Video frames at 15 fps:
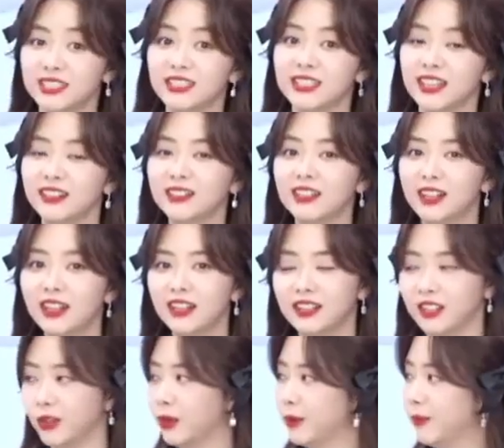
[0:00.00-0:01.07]
疆，哦，你
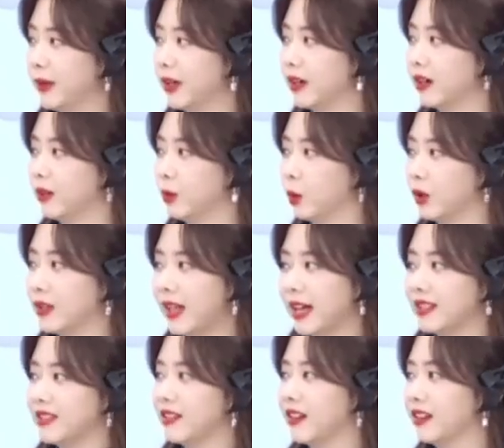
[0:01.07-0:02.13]
会被很多大
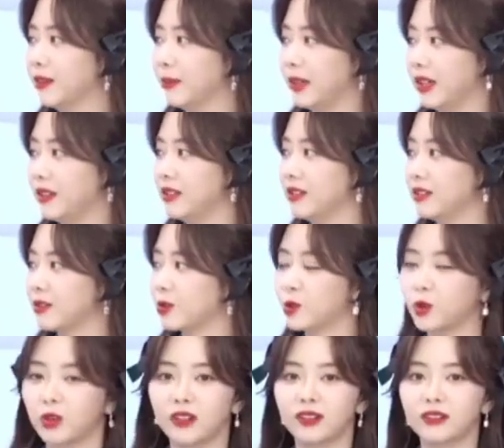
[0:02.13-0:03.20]
自然的美景
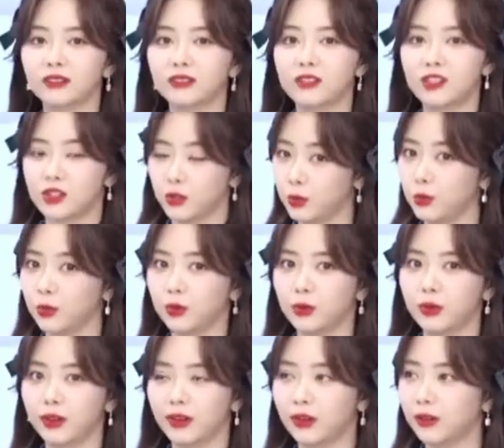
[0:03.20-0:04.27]
所治愈，
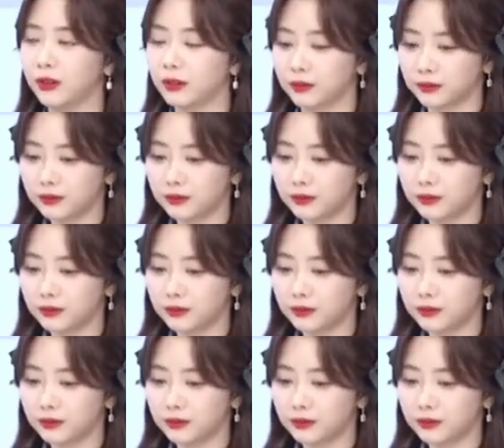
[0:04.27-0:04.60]
然后